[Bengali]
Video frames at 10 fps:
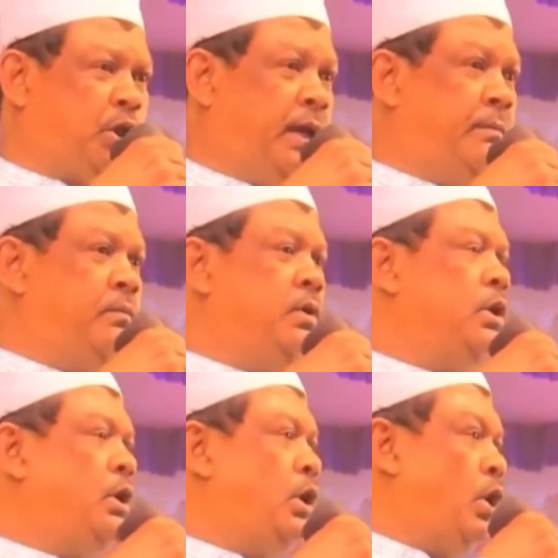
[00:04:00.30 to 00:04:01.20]
বছরে
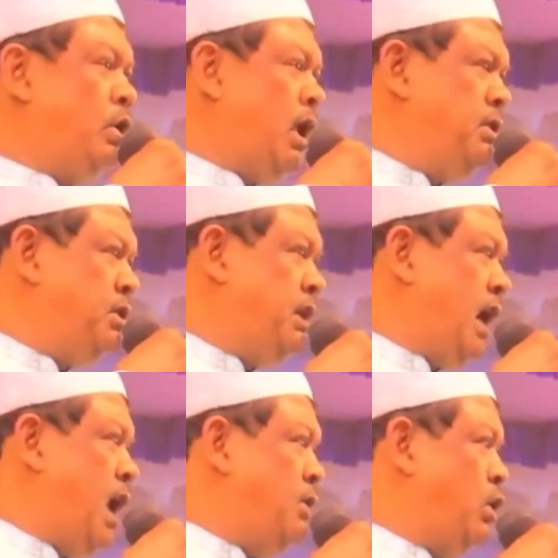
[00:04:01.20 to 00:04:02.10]

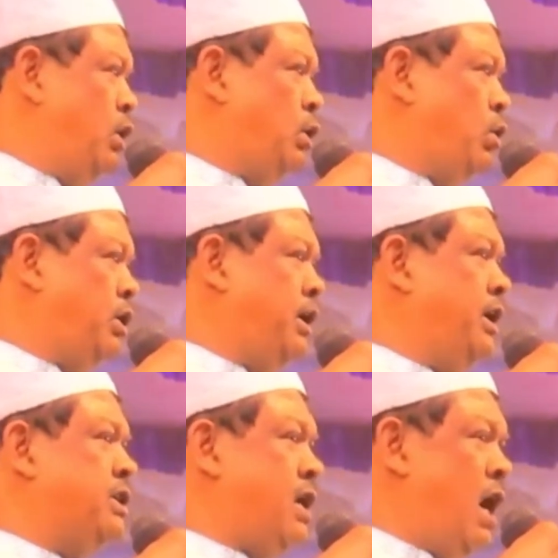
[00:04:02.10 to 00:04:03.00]
গণতান্ত্রিক আন্দোলন করতে
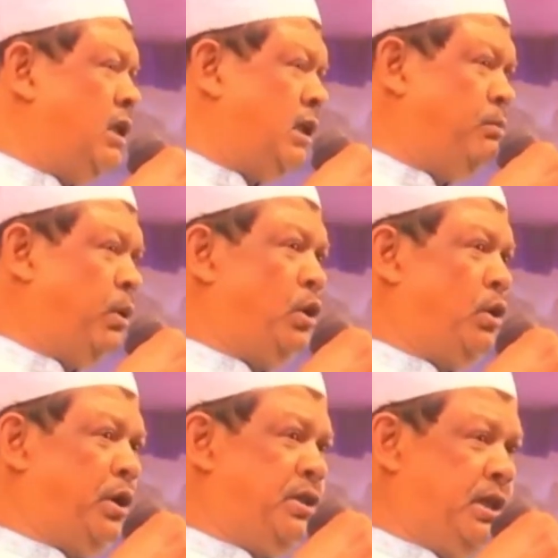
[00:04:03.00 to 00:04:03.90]
গিয়ে সহায়তা
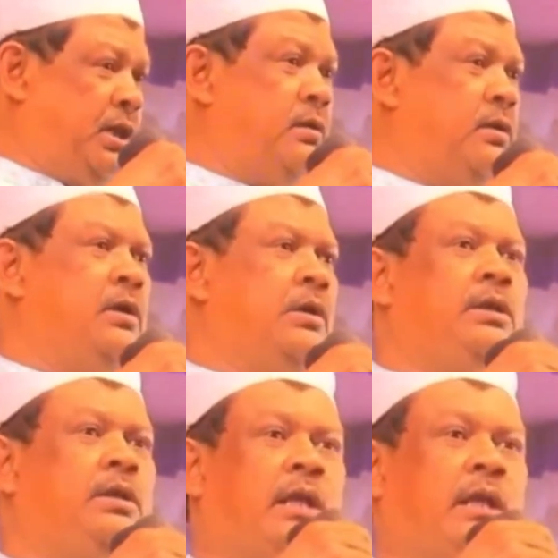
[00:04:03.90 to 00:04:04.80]
বরণ করেছেন
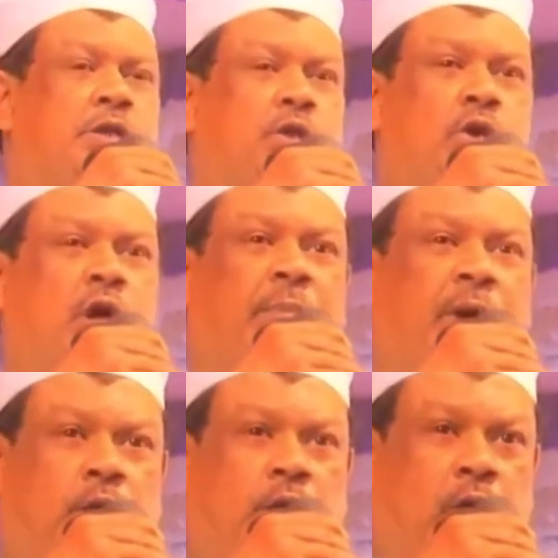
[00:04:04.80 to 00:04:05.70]
তাদের জন্য
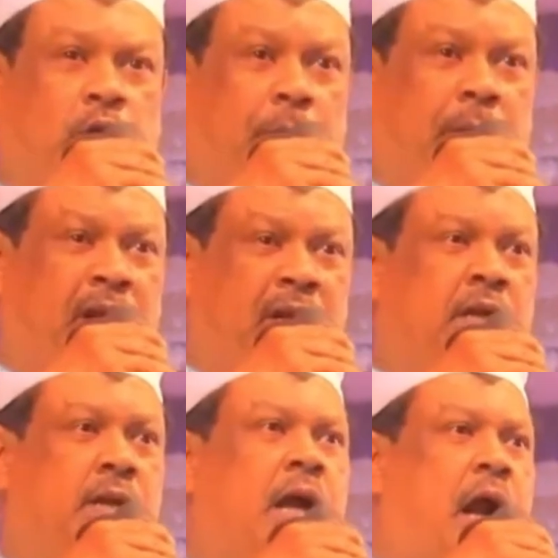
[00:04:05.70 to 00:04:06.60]
আপনারা দোয়া করবেন
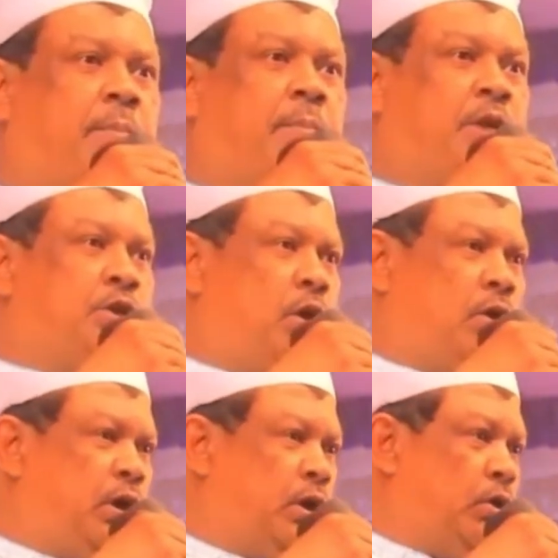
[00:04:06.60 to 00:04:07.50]
আপনাদের
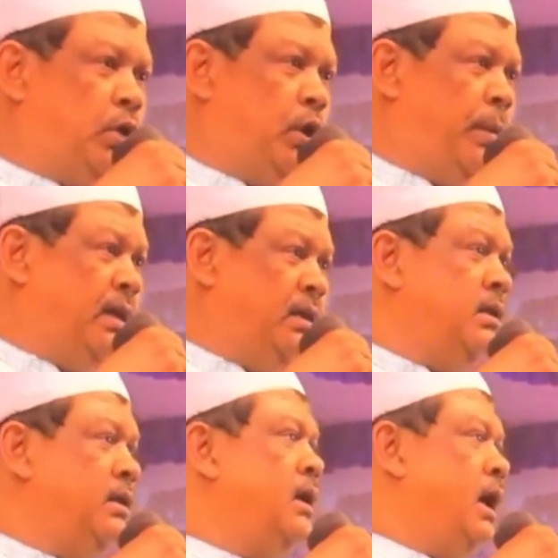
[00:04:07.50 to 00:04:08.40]
সকলকে ধন্যবাদ
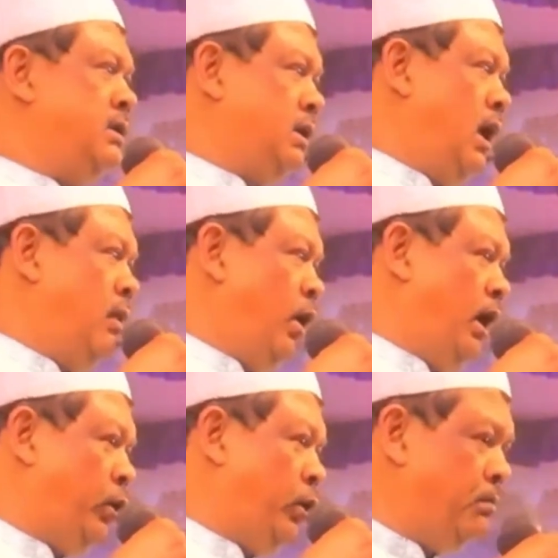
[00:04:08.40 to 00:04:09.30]
আসসালামু
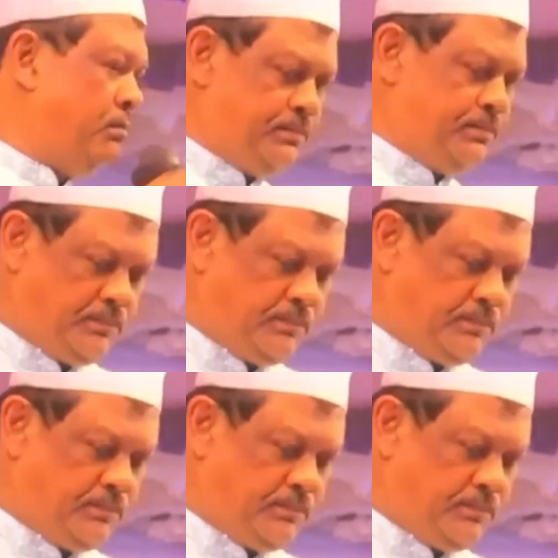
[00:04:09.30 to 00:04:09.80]
আলাইকুম